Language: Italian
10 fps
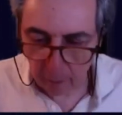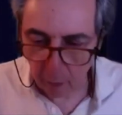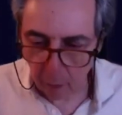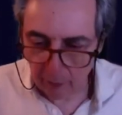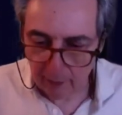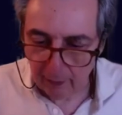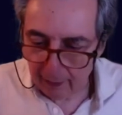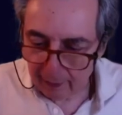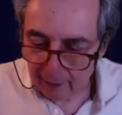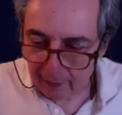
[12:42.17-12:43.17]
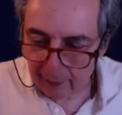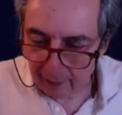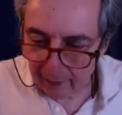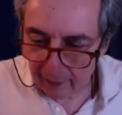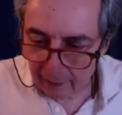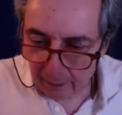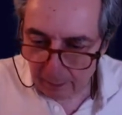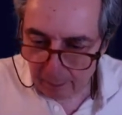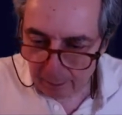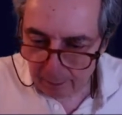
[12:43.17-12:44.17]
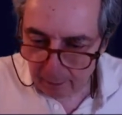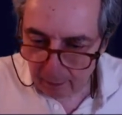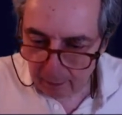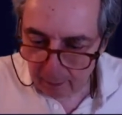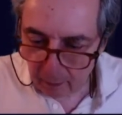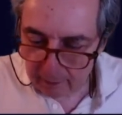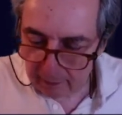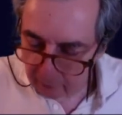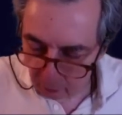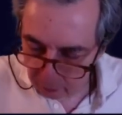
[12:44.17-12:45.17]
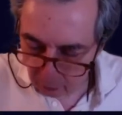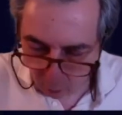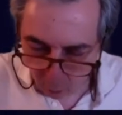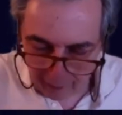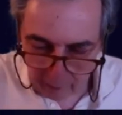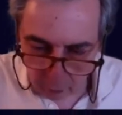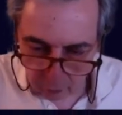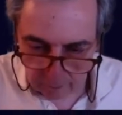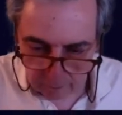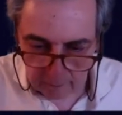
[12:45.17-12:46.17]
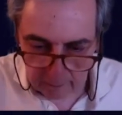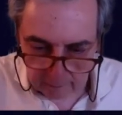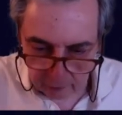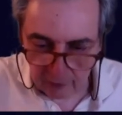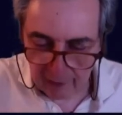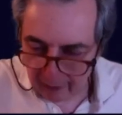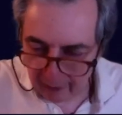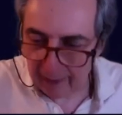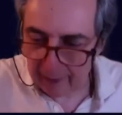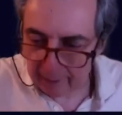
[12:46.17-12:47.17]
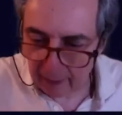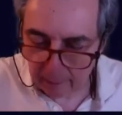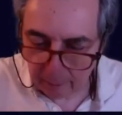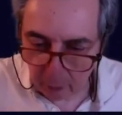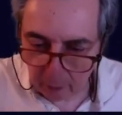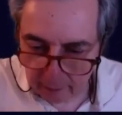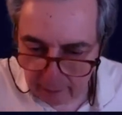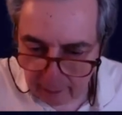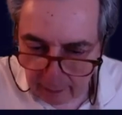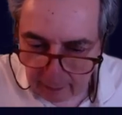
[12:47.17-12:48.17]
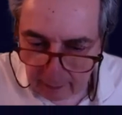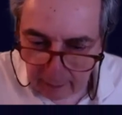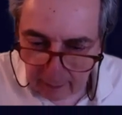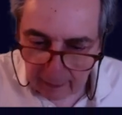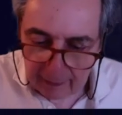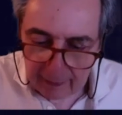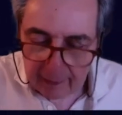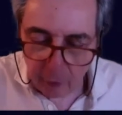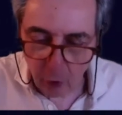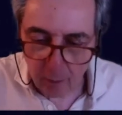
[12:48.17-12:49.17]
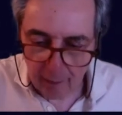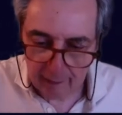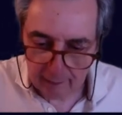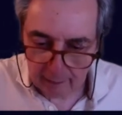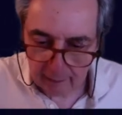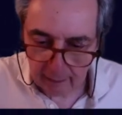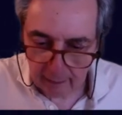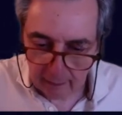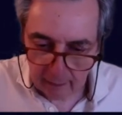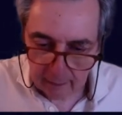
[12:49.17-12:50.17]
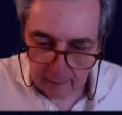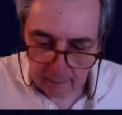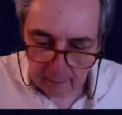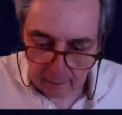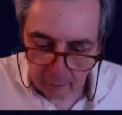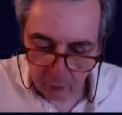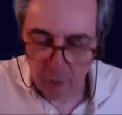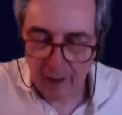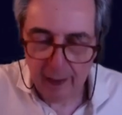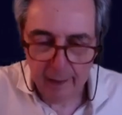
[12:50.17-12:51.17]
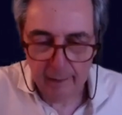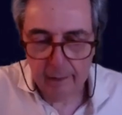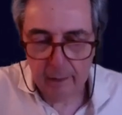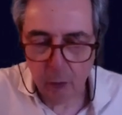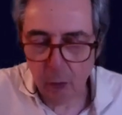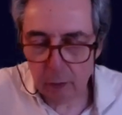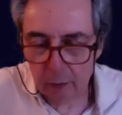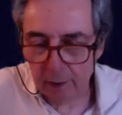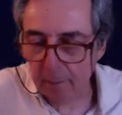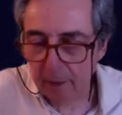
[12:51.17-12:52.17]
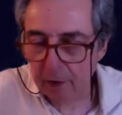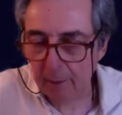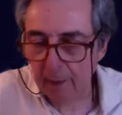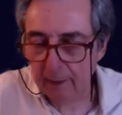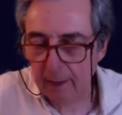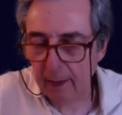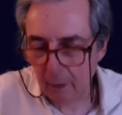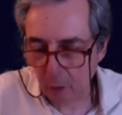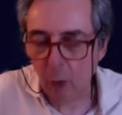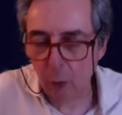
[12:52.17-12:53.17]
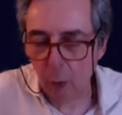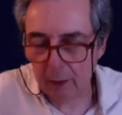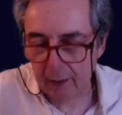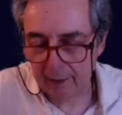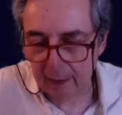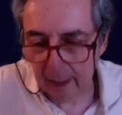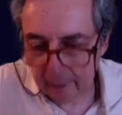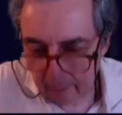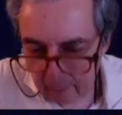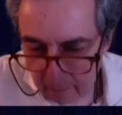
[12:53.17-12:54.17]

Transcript: poi il, dentro questo quadro generale della politica, chi comanda non è co- semplicemente colui che sa.